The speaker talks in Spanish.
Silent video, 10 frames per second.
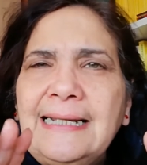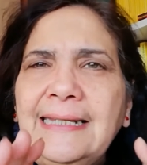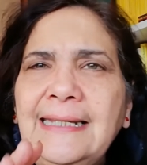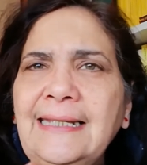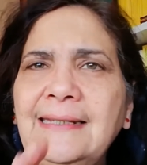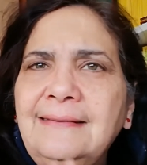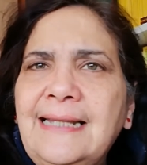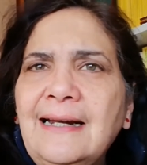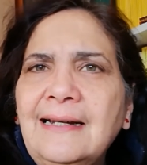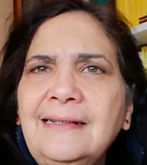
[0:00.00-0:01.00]
y
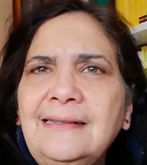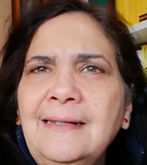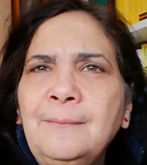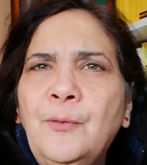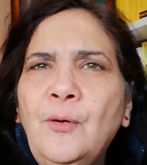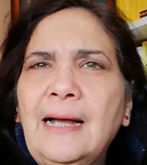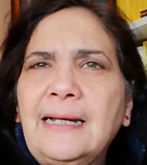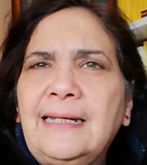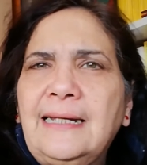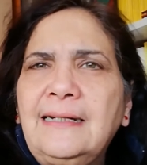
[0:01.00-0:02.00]
darle tiempo
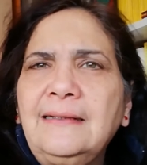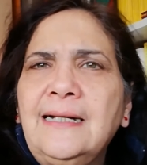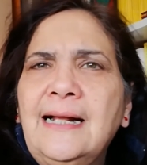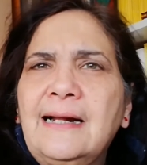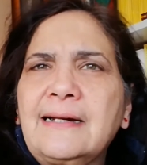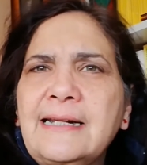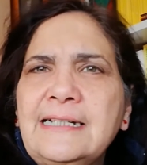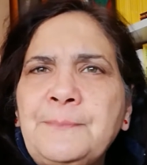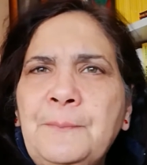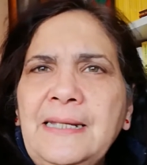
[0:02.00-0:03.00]
a que él
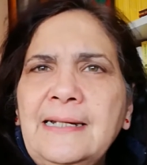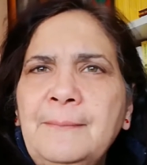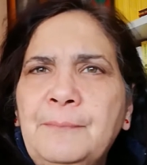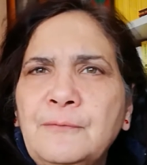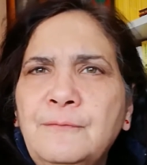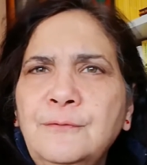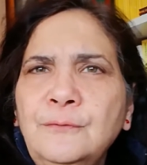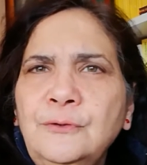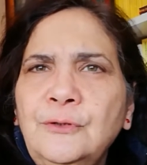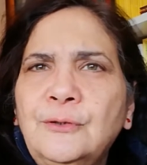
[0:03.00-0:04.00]
respire
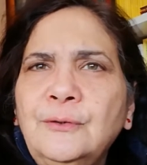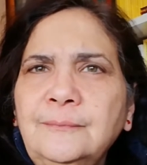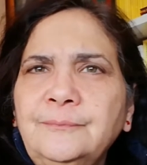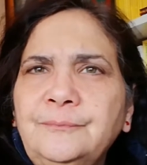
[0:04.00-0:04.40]
profundo